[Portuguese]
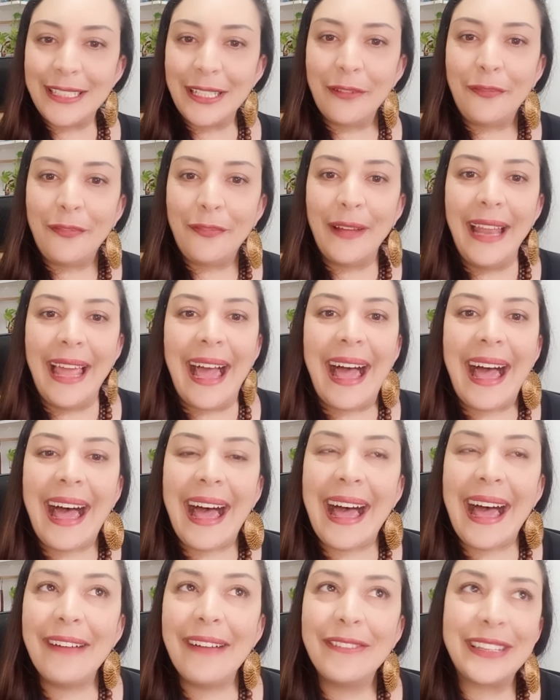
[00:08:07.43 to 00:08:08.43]
Eu falei:
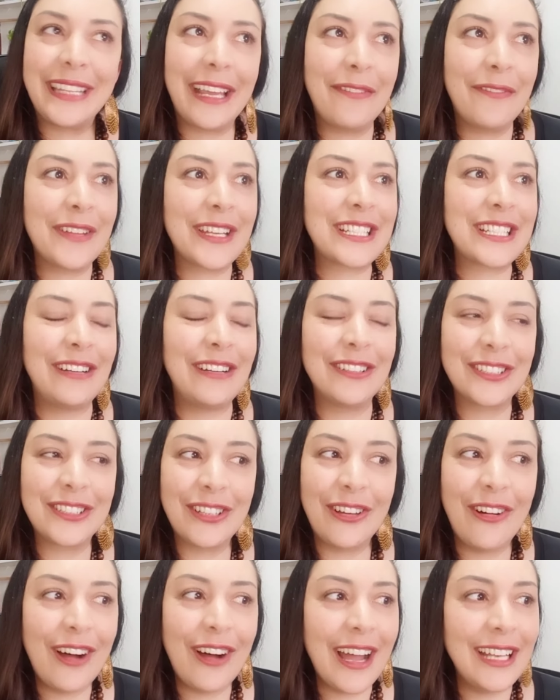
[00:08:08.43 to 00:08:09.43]
"Ah, vou ter que fechar os
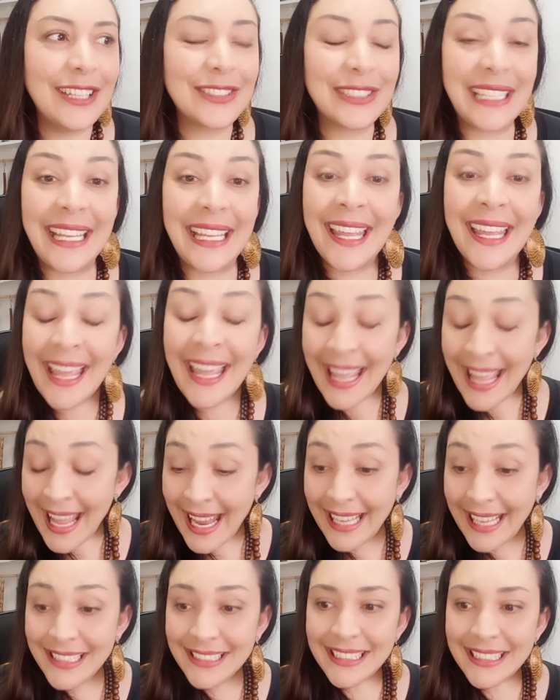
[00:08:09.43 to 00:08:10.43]
olhos, ter que
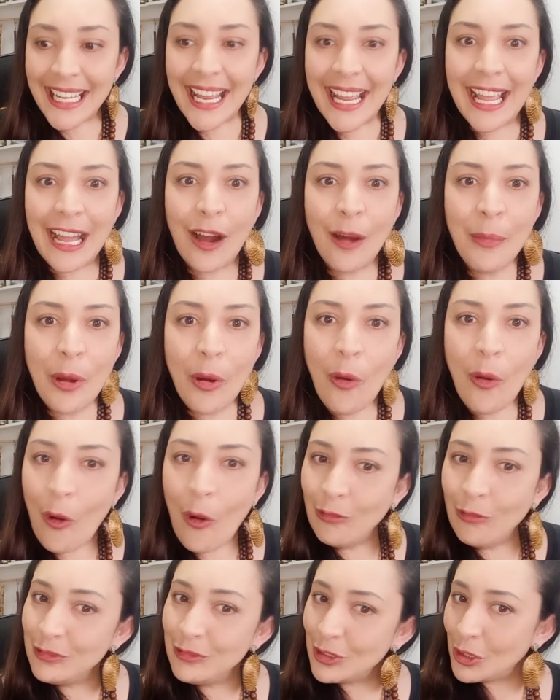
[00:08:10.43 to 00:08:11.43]
entregar o meu
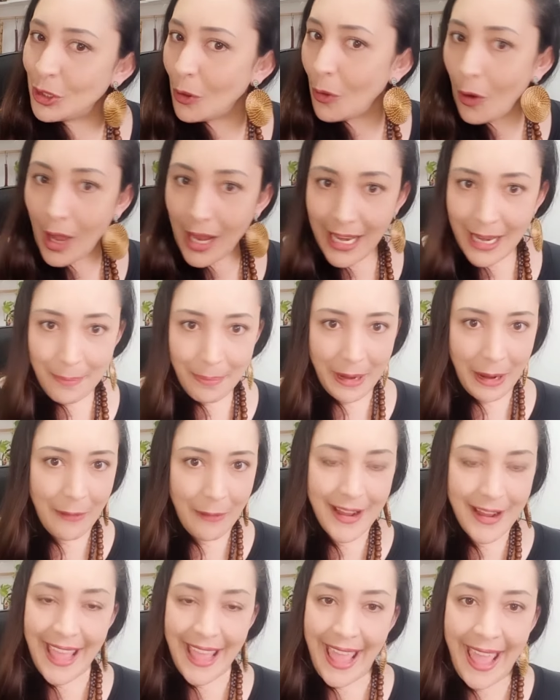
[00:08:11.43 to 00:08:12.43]
controle para
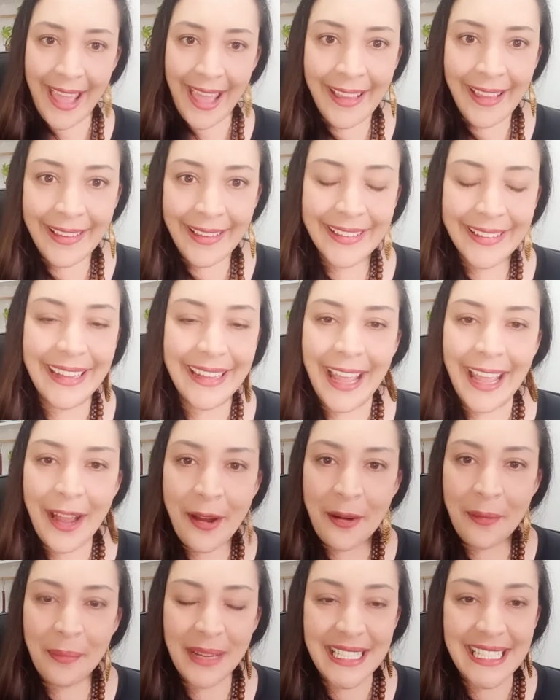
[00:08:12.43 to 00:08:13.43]
alguém, né?
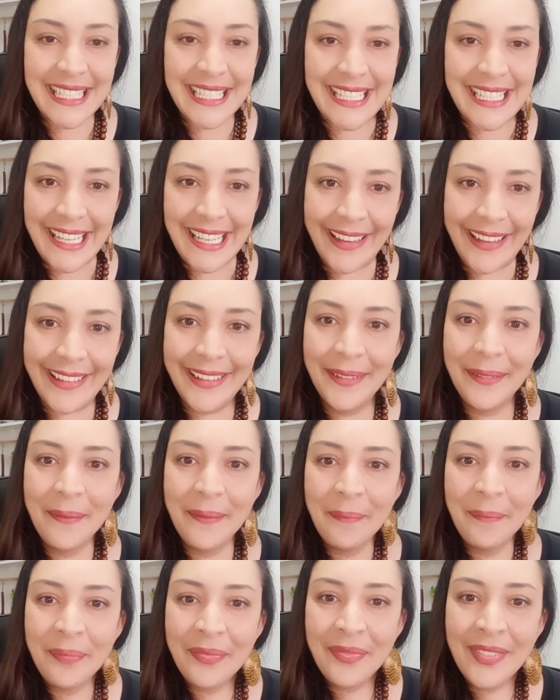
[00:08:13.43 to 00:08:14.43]
Como assim?"
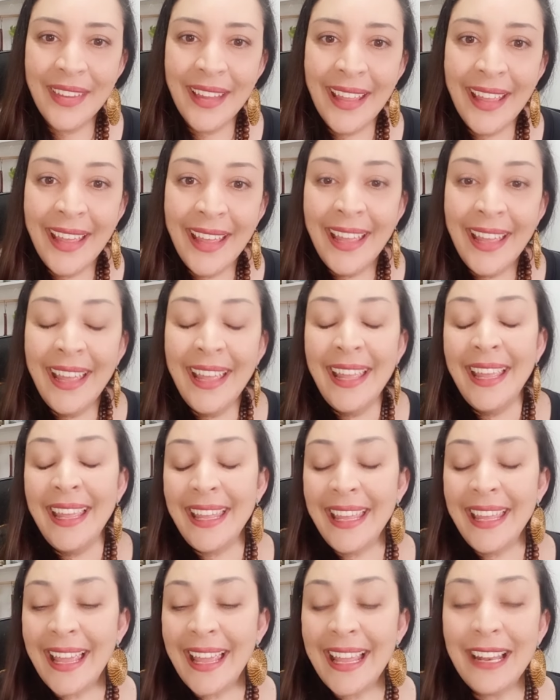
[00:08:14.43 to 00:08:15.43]
E
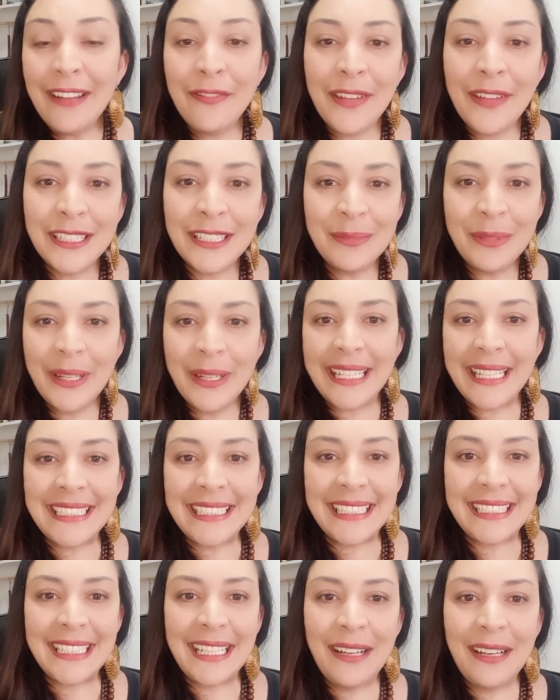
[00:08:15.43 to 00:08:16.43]
aí ele fez uma
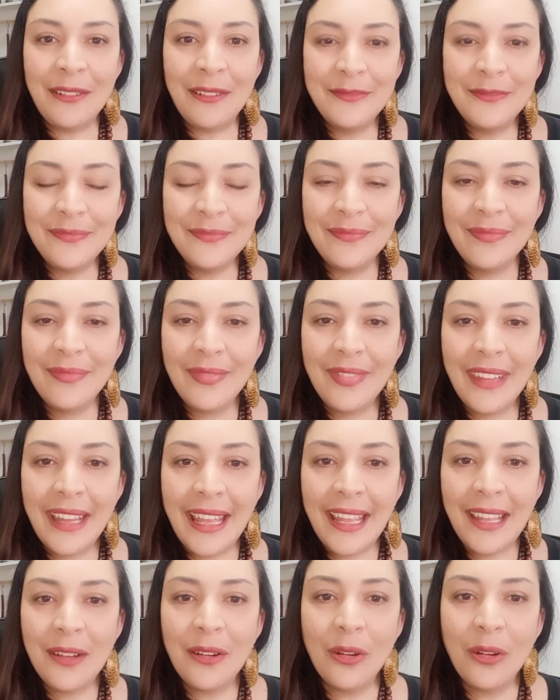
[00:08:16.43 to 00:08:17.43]
oração,
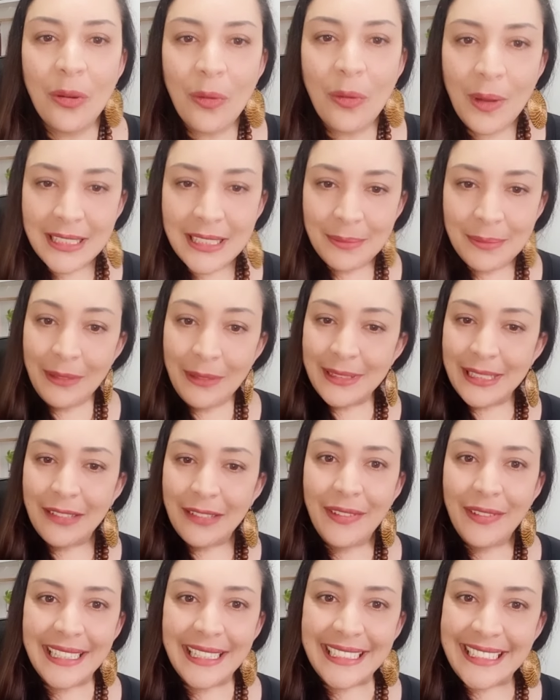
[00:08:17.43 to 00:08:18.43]
né? E colocou as mãos
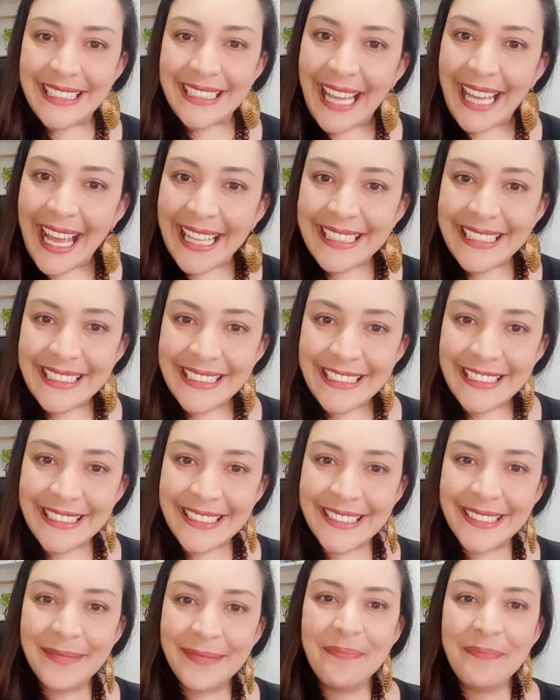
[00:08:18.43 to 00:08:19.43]

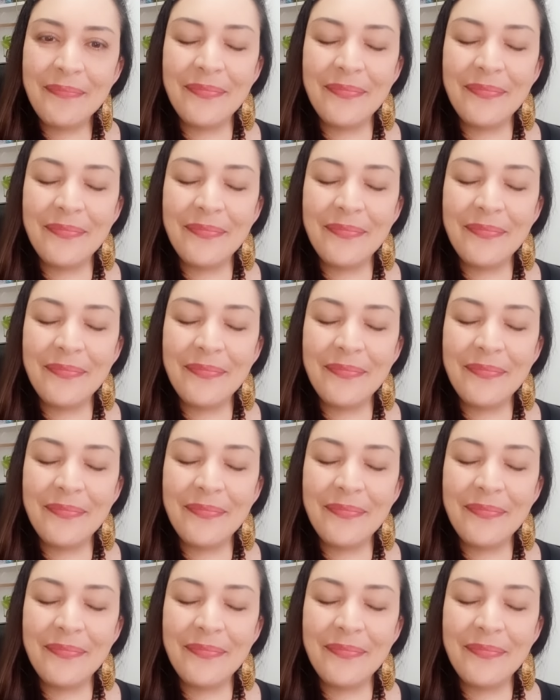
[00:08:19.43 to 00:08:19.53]
afastadas,